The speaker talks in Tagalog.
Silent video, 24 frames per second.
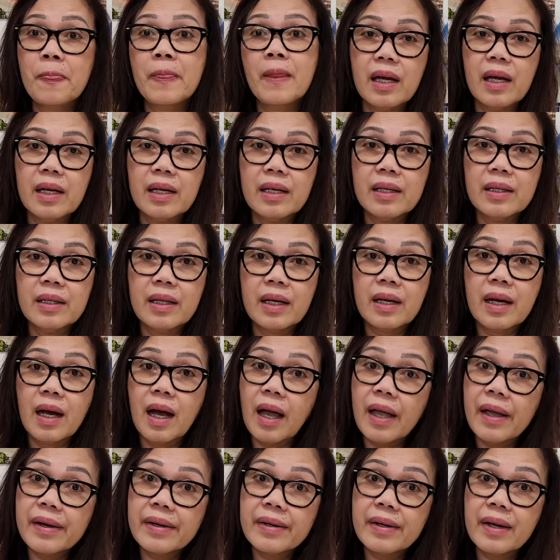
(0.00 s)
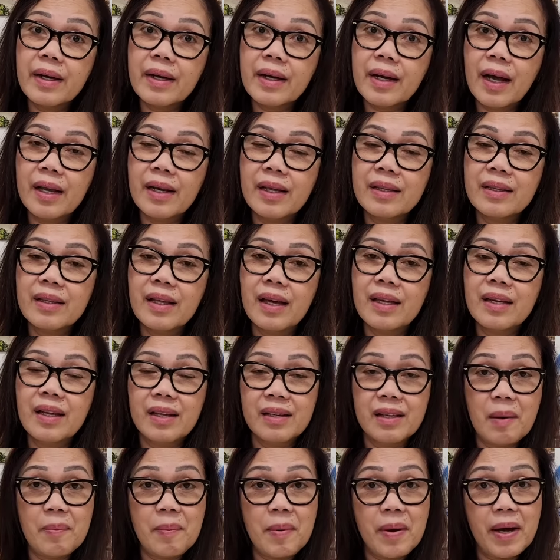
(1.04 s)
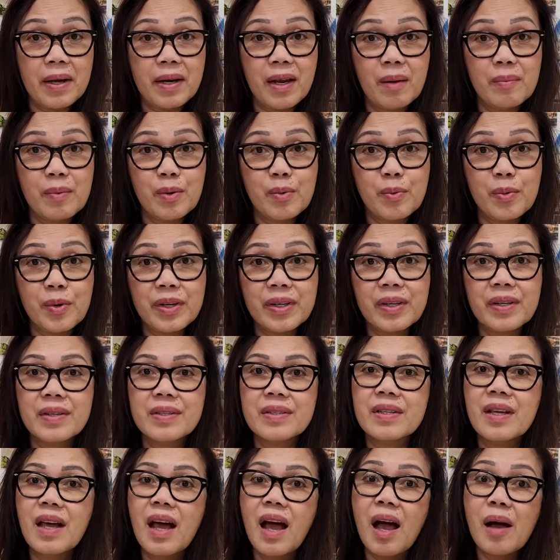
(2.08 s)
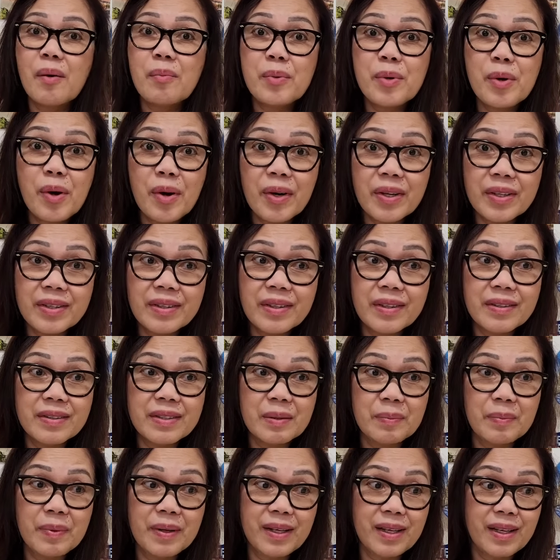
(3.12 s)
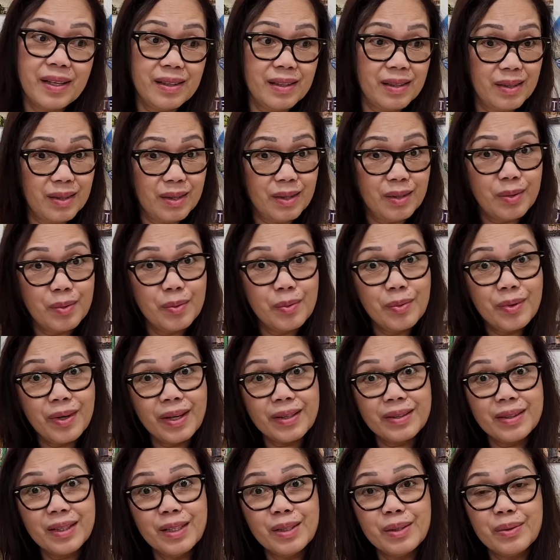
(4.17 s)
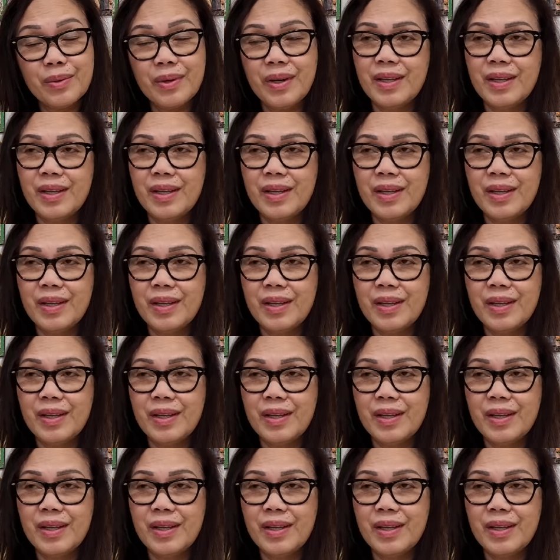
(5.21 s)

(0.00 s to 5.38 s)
Ay nag-hire ang Canada ng napakaraming workers abroad sapagkat kulang dito,